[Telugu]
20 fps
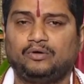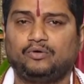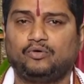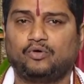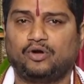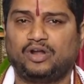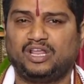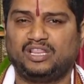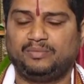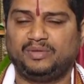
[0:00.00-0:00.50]

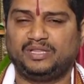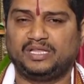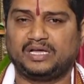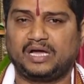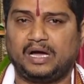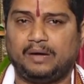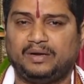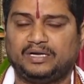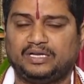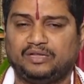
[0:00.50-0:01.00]
గురుడు అధిపతి
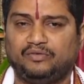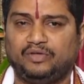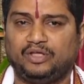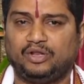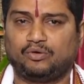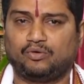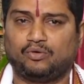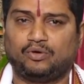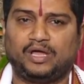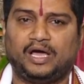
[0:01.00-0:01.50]
కాబట్టి వీరు
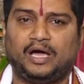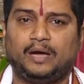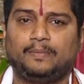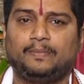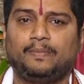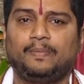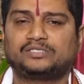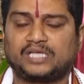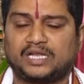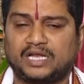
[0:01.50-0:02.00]
కూడా
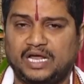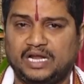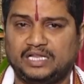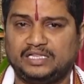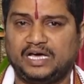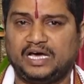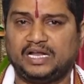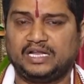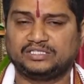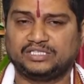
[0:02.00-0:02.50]
శనగల
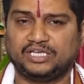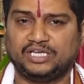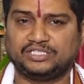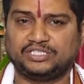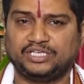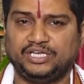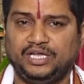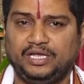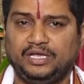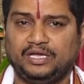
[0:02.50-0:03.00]
దానం
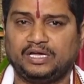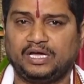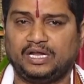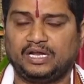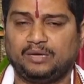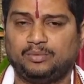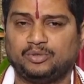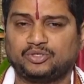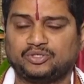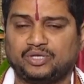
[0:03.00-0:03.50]
చేసి
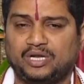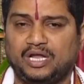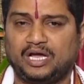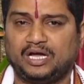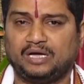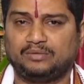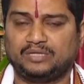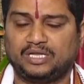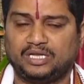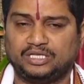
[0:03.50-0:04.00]
కనకపుష్య
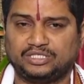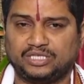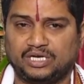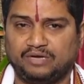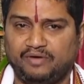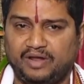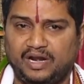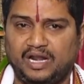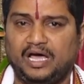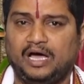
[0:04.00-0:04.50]
రాగం ధరించడం
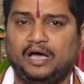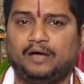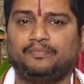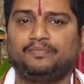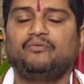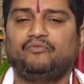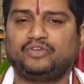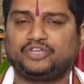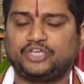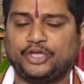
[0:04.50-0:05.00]
వల్ల
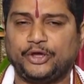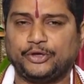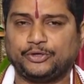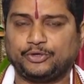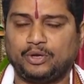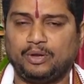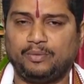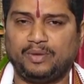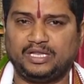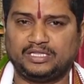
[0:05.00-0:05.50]

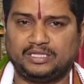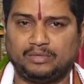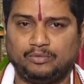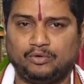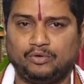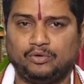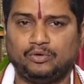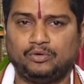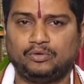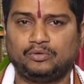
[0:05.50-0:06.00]
విశేషణ ఫలితము